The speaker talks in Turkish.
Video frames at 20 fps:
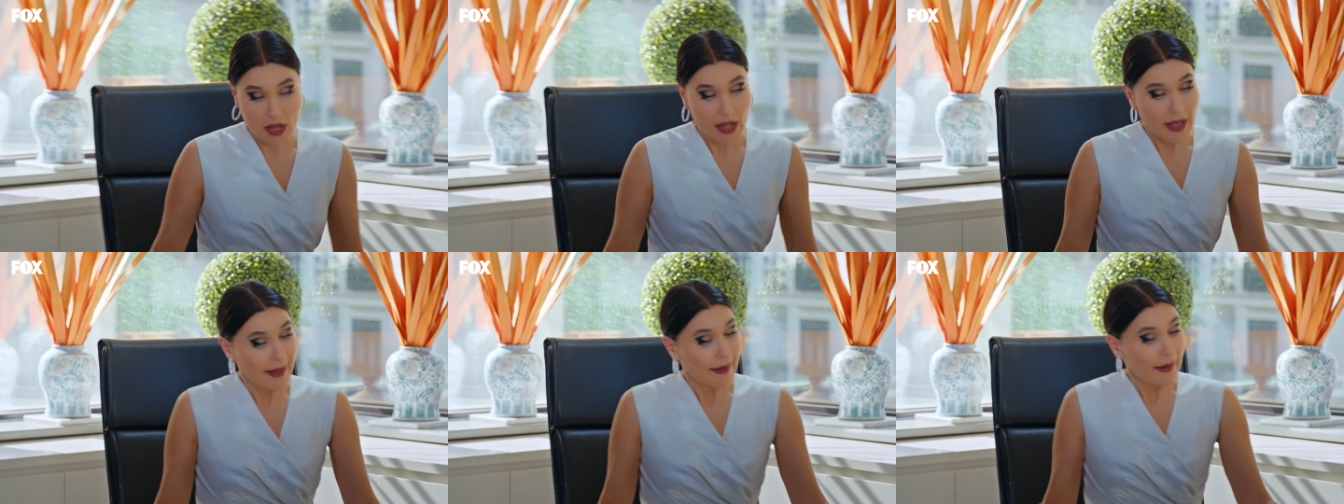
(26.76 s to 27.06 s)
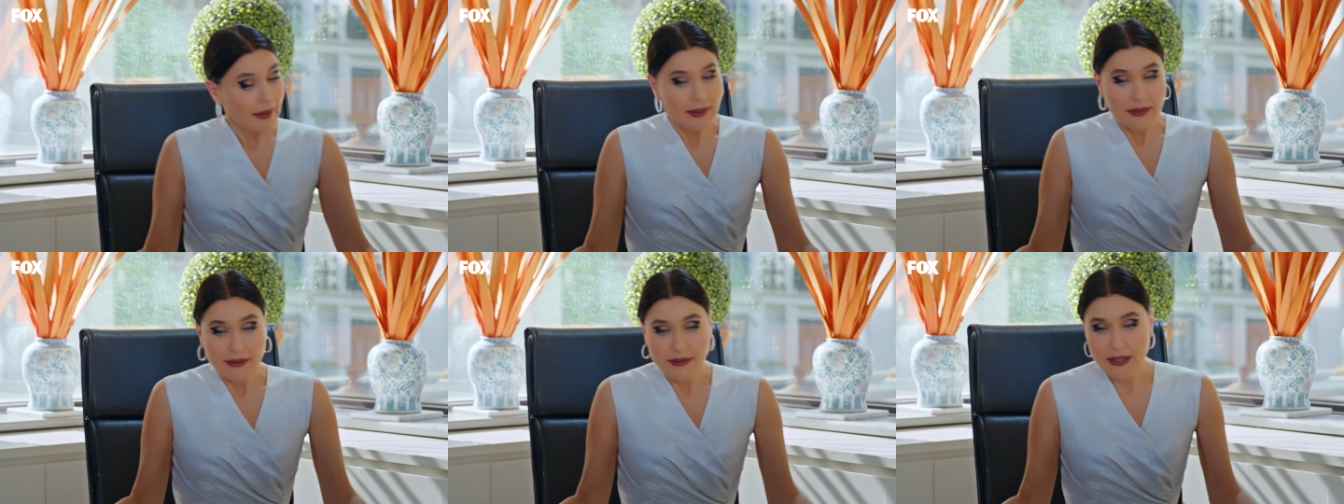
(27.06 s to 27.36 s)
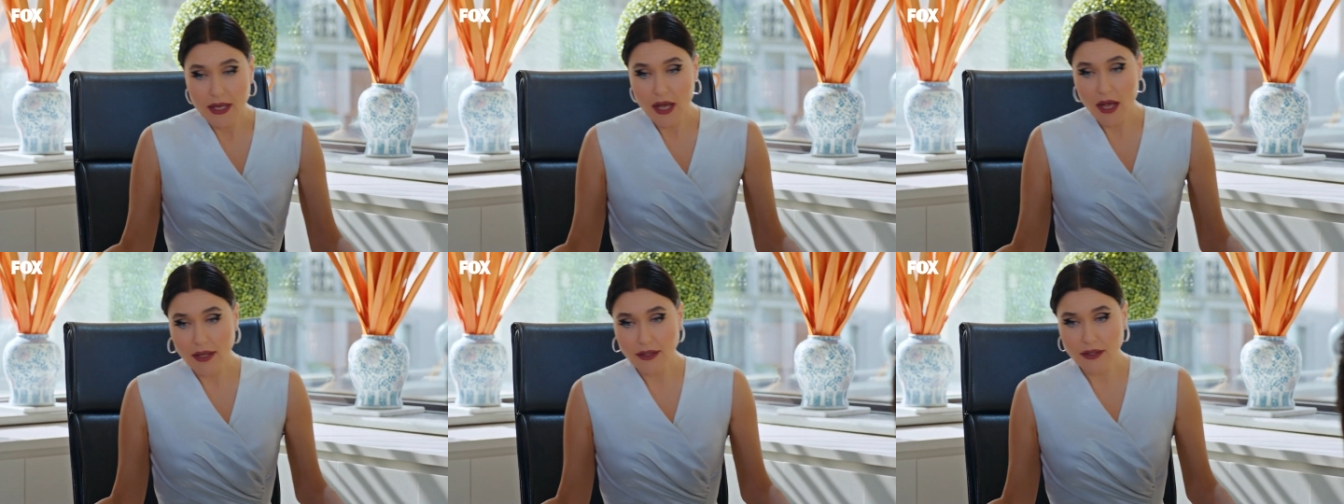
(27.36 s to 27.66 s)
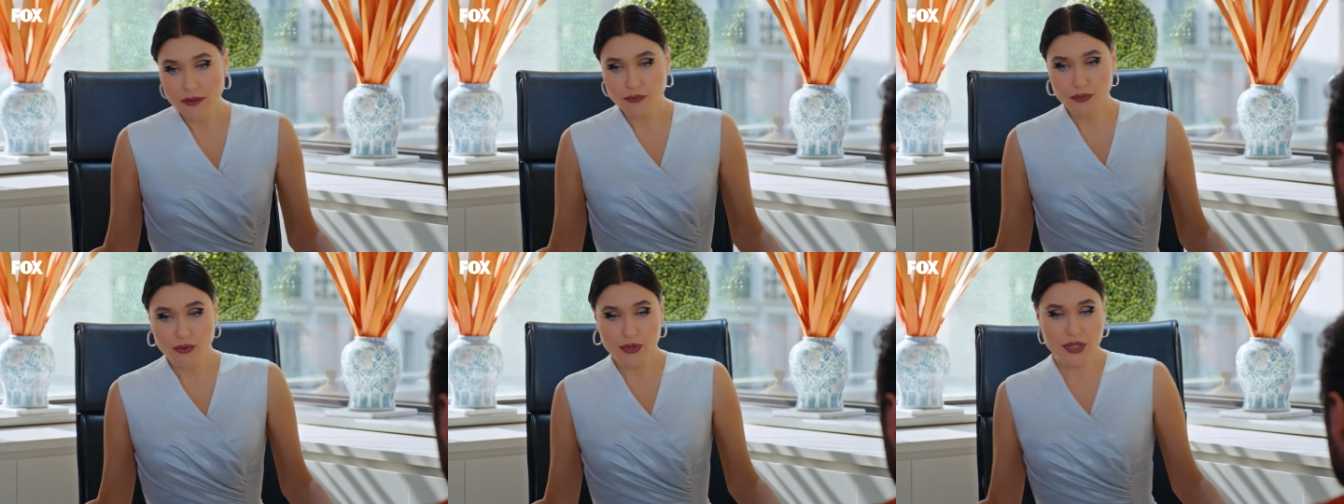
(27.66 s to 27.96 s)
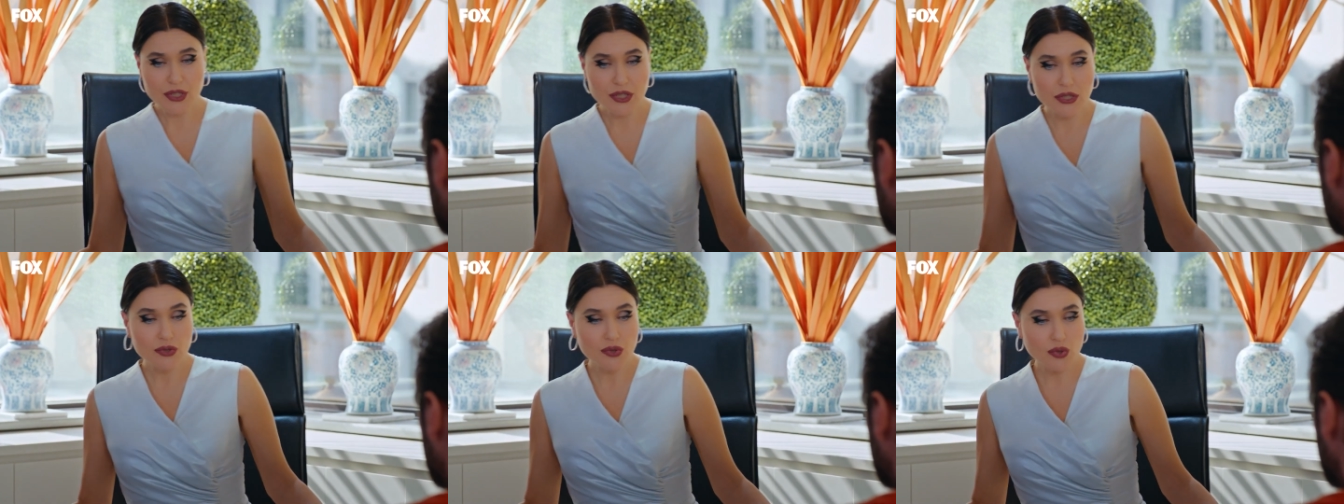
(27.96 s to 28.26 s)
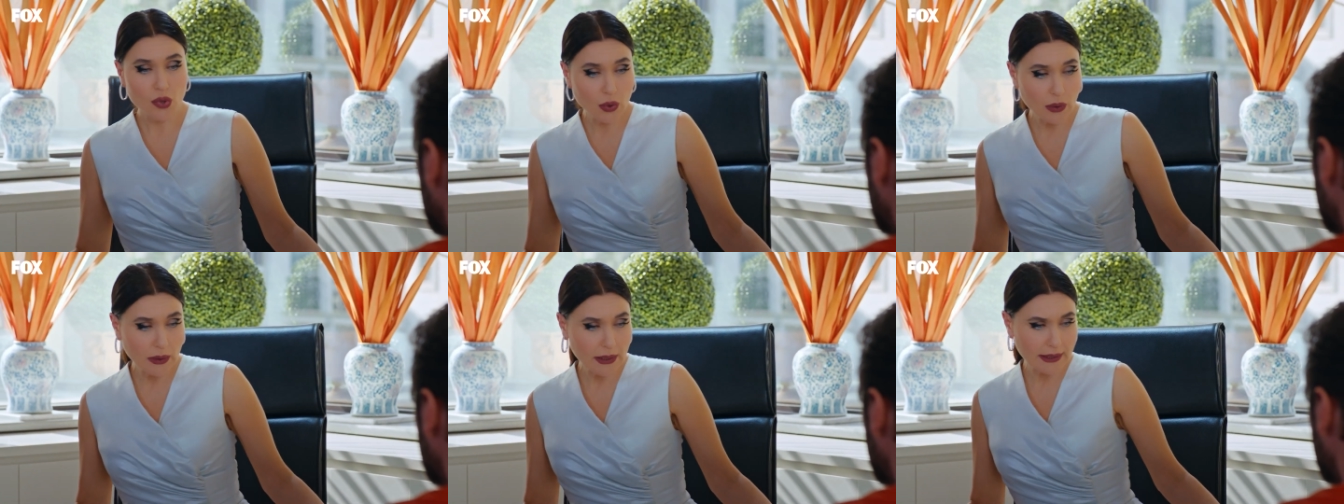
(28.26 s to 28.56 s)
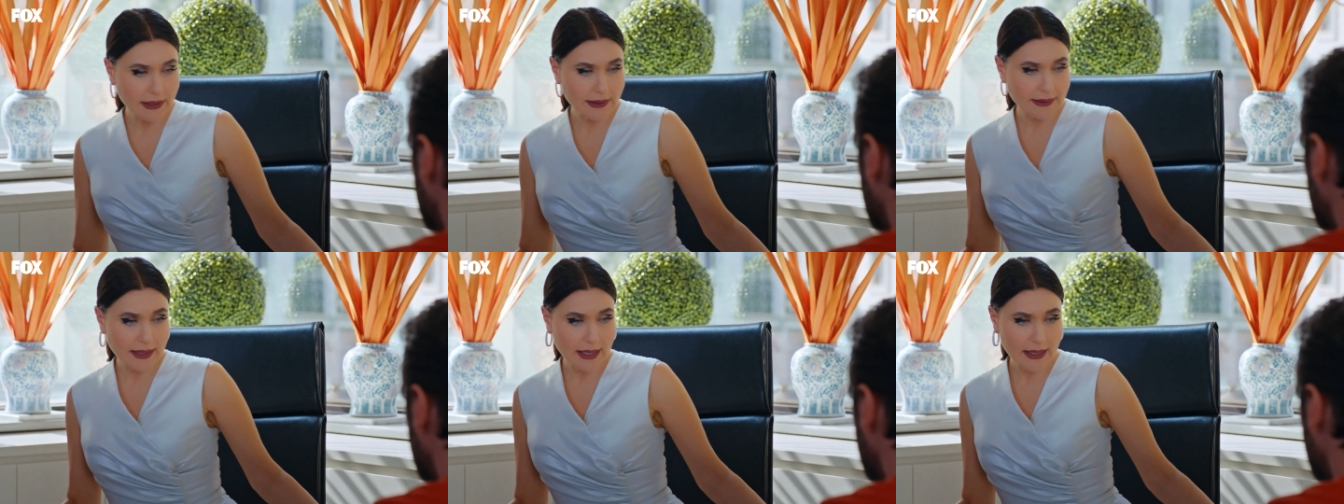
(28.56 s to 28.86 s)
mi? Yani bu işin
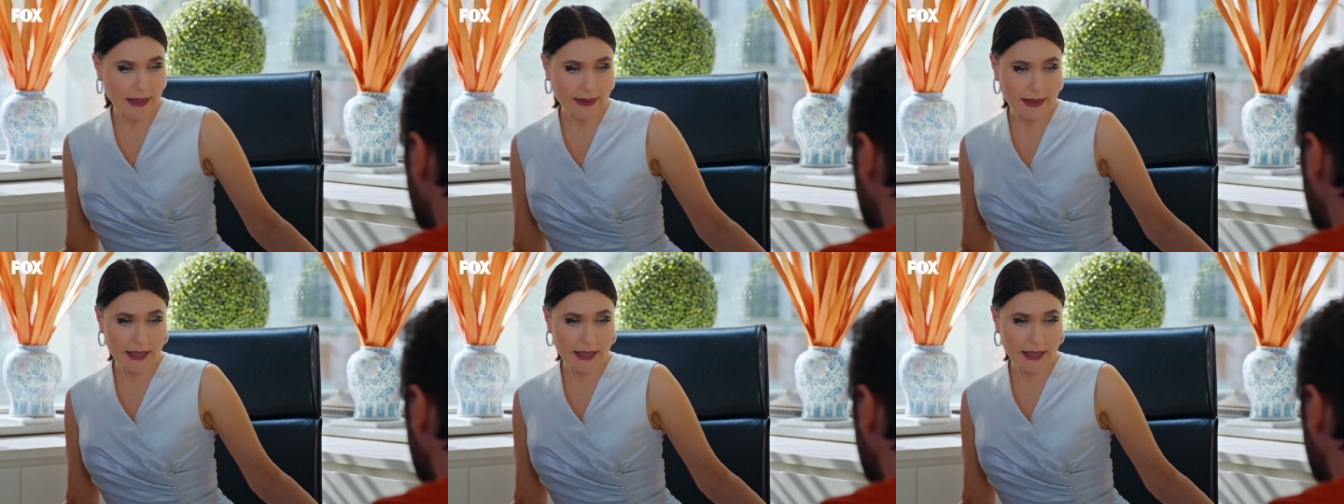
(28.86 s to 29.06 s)
sonuna kadar